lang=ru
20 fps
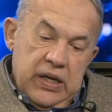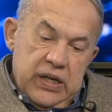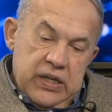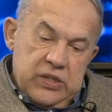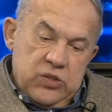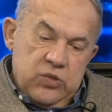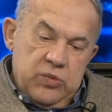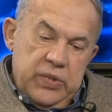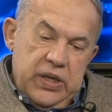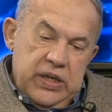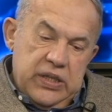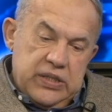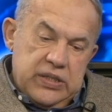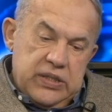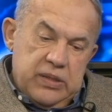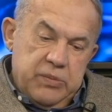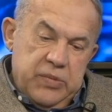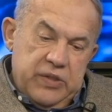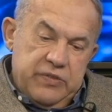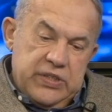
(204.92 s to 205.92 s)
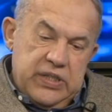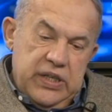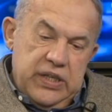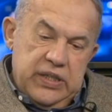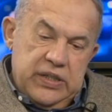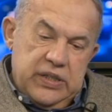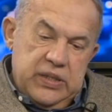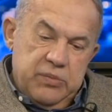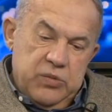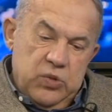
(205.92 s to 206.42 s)
Разумеется, мы
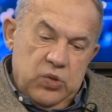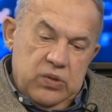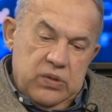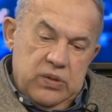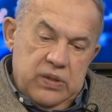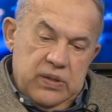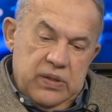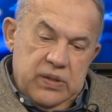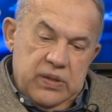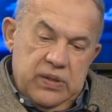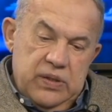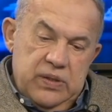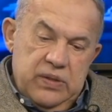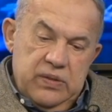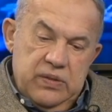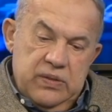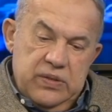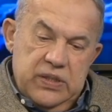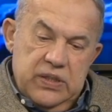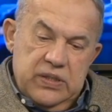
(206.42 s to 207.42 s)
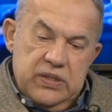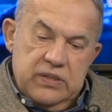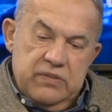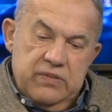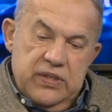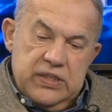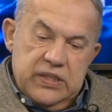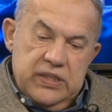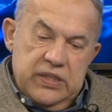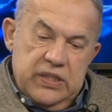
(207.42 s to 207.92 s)
встретим э, через
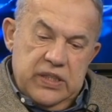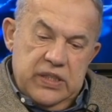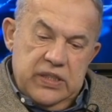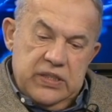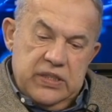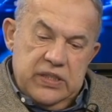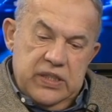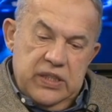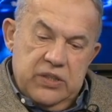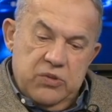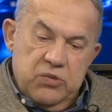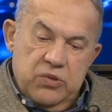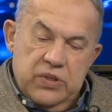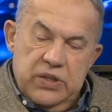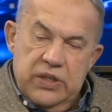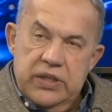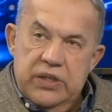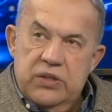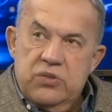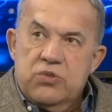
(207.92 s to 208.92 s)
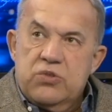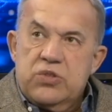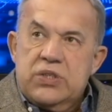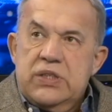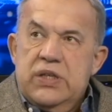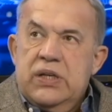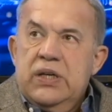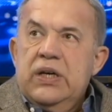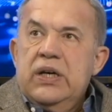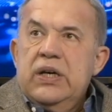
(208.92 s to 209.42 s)
20-30 лет Украину
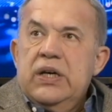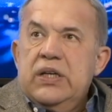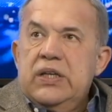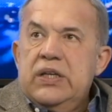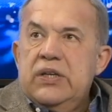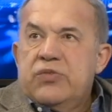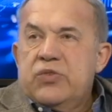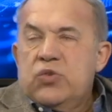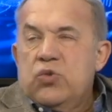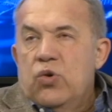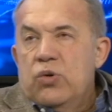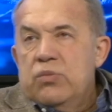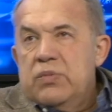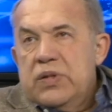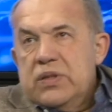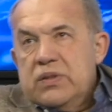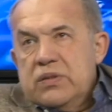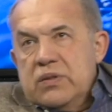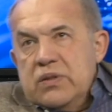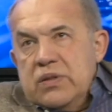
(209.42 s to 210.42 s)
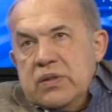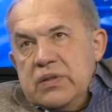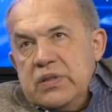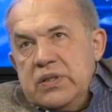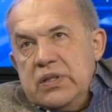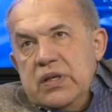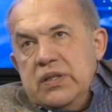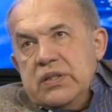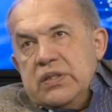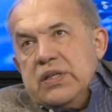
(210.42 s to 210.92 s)
уже не в том э,
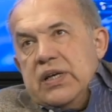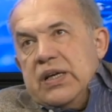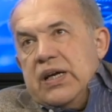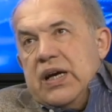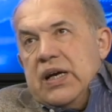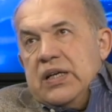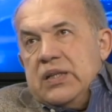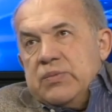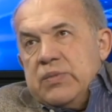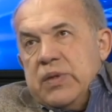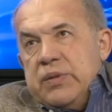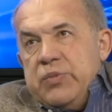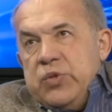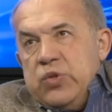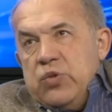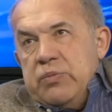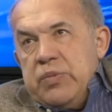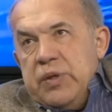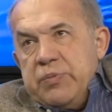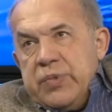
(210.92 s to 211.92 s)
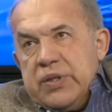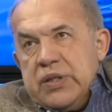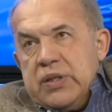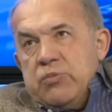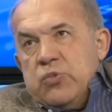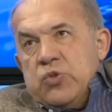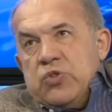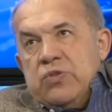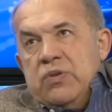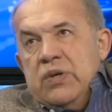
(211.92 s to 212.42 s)
территориальном объеме,
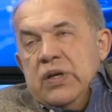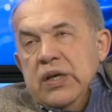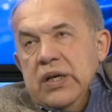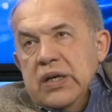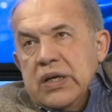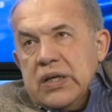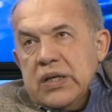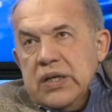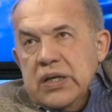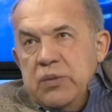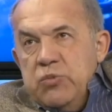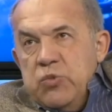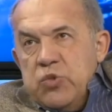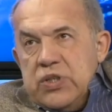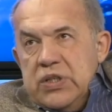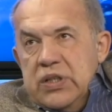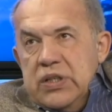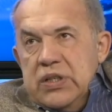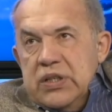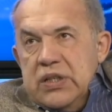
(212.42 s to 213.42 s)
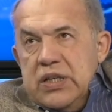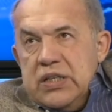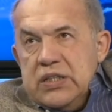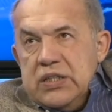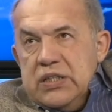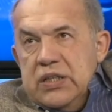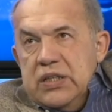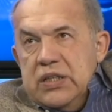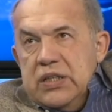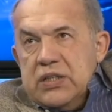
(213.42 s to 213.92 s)
потому что Крым уже не
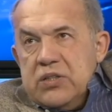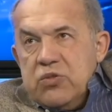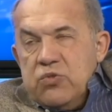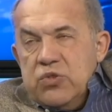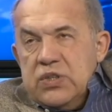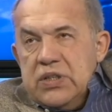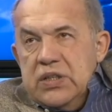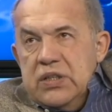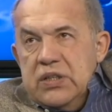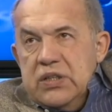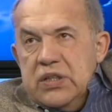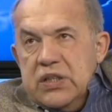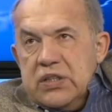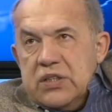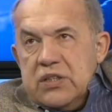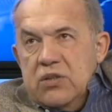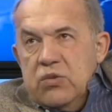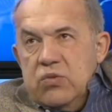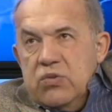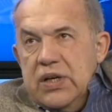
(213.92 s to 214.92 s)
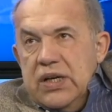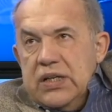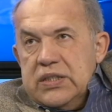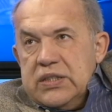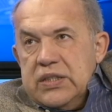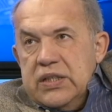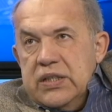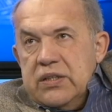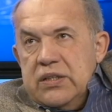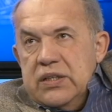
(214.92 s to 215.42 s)
наш, Донецк уже не наш,
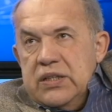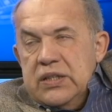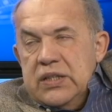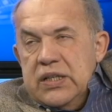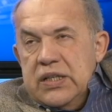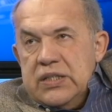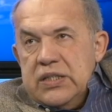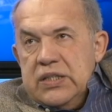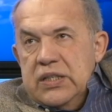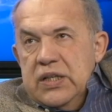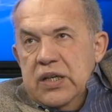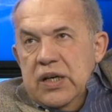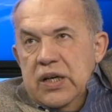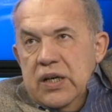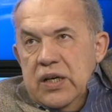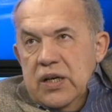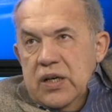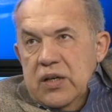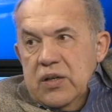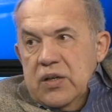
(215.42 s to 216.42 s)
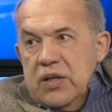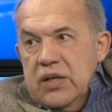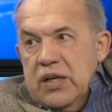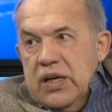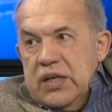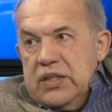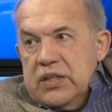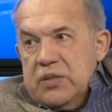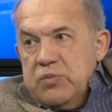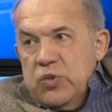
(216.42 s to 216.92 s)
Луганск это не наш.
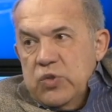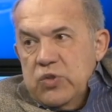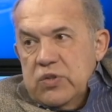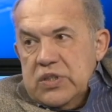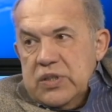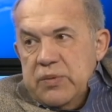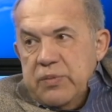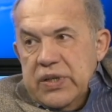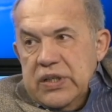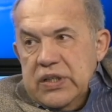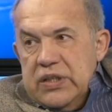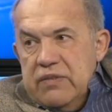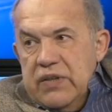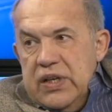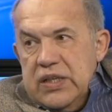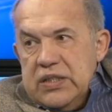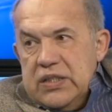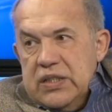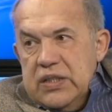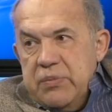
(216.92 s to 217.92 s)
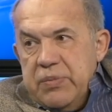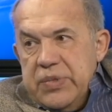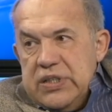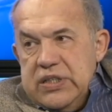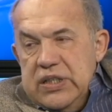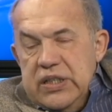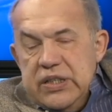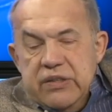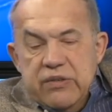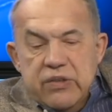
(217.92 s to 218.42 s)
Они же будут сопротивляться до
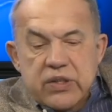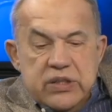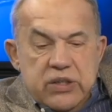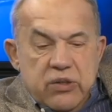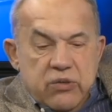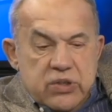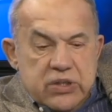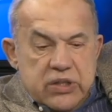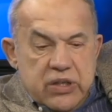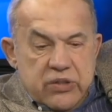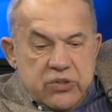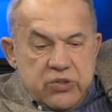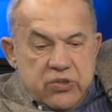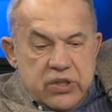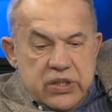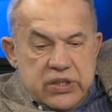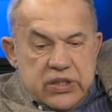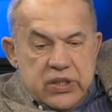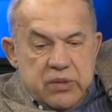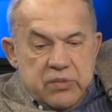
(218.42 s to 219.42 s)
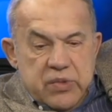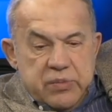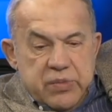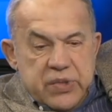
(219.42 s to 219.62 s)
последнего, когда узнают, что их земли